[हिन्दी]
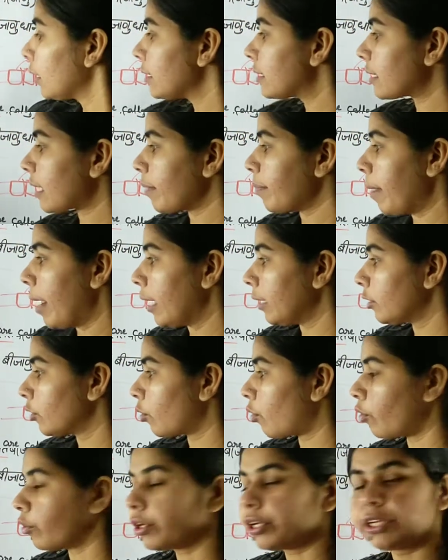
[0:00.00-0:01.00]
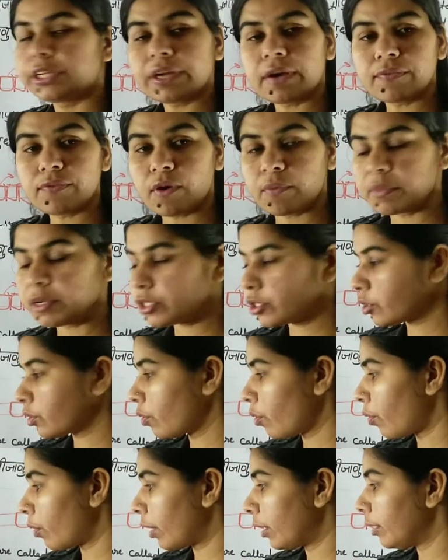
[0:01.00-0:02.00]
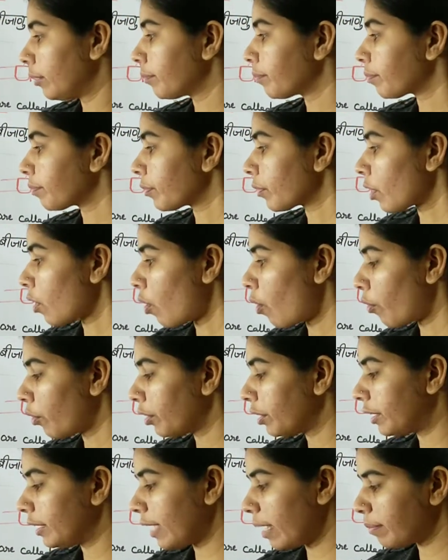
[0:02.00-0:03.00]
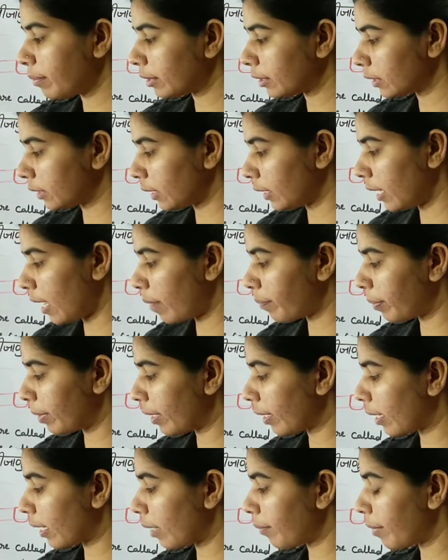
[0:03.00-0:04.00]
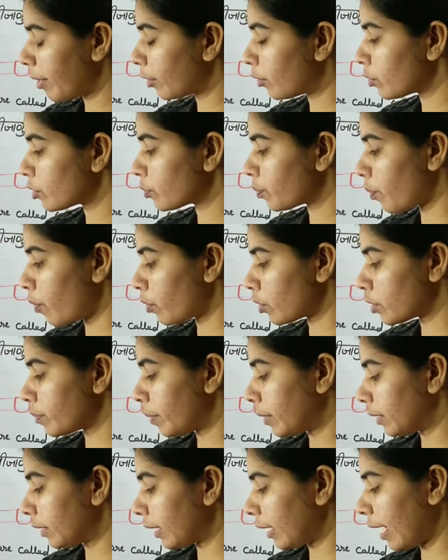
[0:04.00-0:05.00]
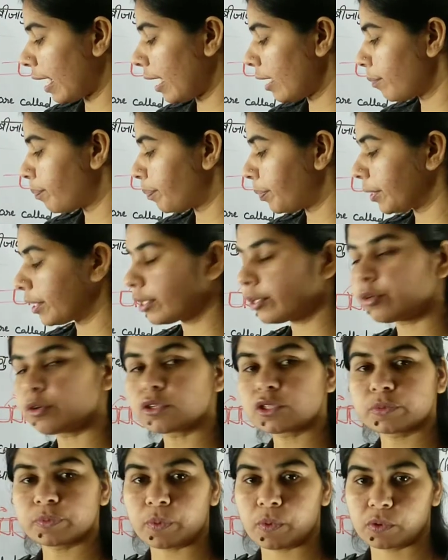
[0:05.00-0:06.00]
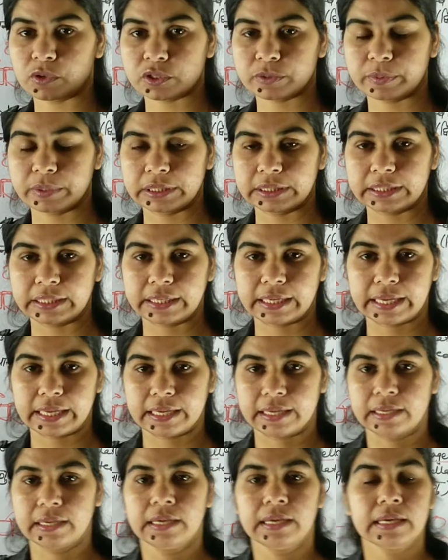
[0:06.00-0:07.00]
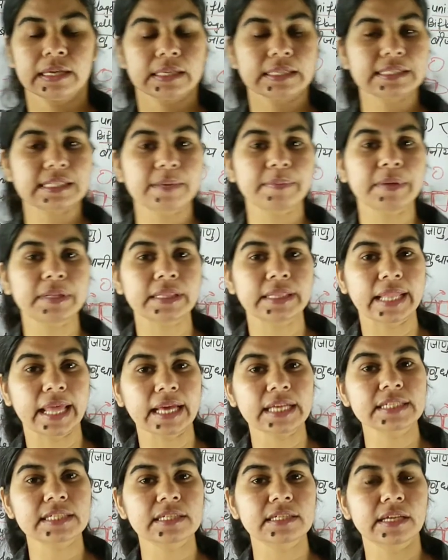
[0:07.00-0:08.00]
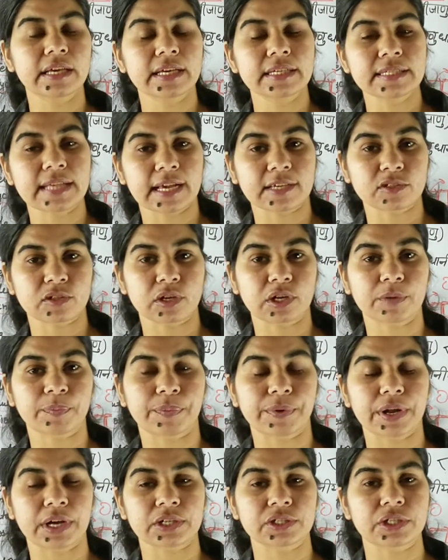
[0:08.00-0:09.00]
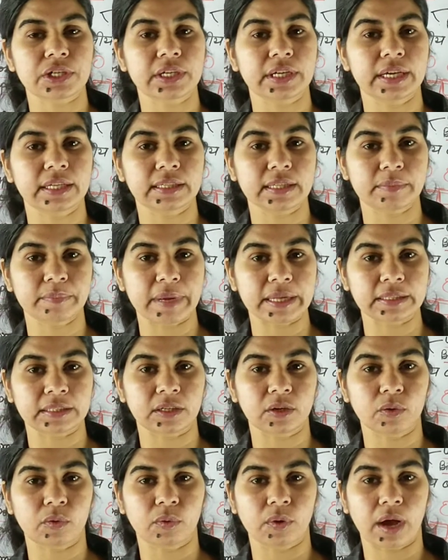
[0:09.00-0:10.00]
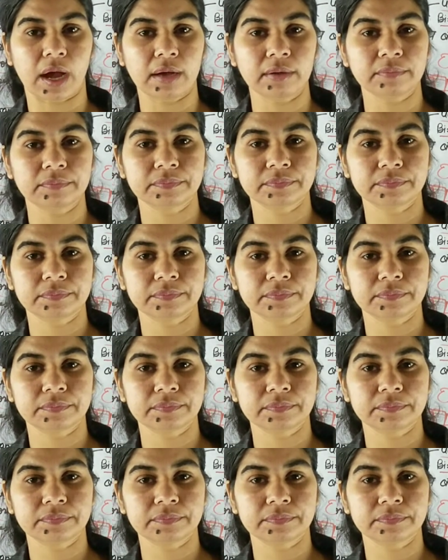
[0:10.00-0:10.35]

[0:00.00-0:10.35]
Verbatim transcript: इसके बाद कोनिडिया फॉर्मेशन हो गई ओइडिया बनते हैं यहाँ पे स्पोर्स बनते हैं एंड पिकनियो स्पोर्स बनते हैं इसके बाद नेक्स्ट ए सेक्सुअल रिप्रोडक्शन के अंदर मेथड होगा